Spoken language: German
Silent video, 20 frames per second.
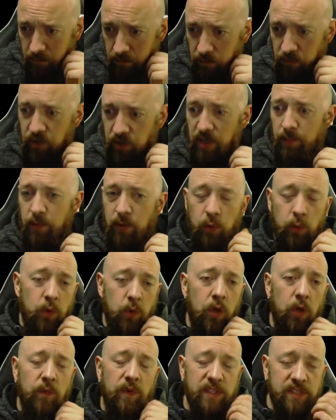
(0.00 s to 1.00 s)
Sieben Minuten
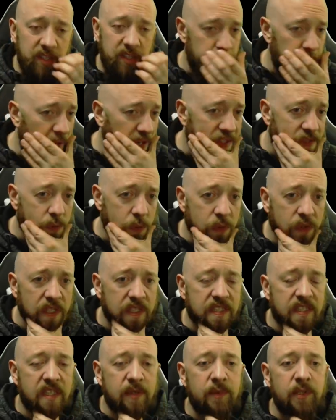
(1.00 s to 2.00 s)
noch was, das passt unter
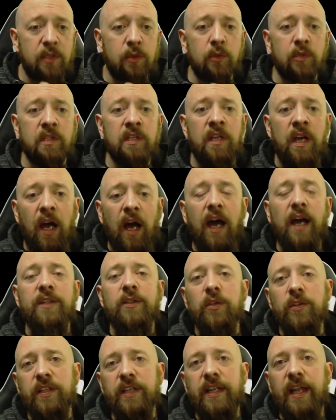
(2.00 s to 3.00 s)
zehn Minuten. Ach,
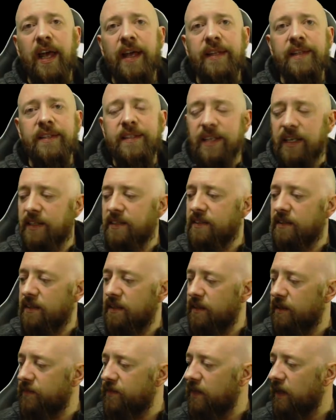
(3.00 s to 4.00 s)
noch eine Kleinigkeit
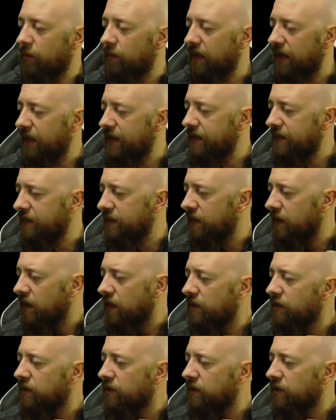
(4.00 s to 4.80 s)
äh, am Rande.